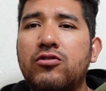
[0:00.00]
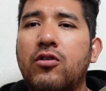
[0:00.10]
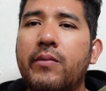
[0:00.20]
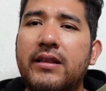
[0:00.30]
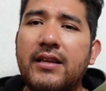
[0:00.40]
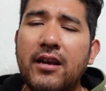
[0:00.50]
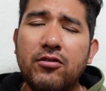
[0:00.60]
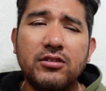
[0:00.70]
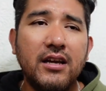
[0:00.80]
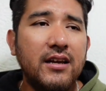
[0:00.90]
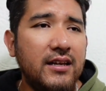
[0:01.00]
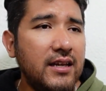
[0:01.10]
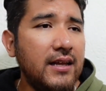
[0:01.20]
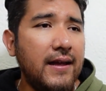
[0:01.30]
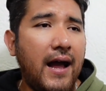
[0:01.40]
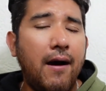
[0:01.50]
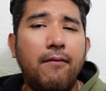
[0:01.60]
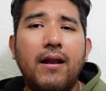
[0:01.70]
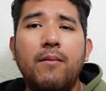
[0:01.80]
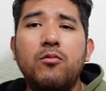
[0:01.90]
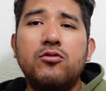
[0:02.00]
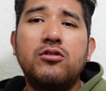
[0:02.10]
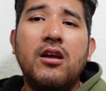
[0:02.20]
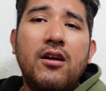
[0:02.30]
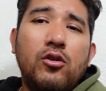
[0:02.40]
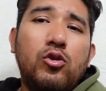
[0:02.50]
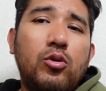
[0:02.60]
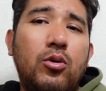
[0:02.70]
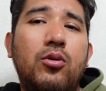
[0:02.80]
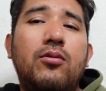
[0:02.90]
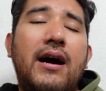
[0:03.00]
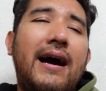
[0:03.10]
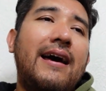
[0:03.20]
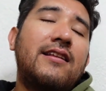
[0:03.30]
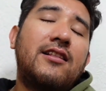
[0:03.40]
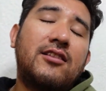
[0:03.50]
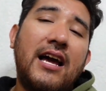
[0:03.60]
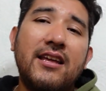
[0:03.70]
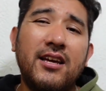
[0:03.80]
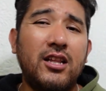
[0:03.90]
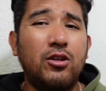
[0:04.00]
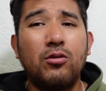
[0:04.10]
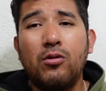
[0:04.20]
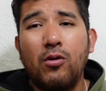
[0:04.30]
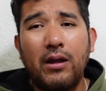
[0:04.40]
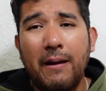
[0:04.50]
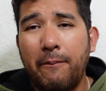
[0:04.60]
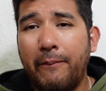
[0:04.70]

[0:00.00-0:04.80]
los comentarios y hablamos todo a detalle, todo lo que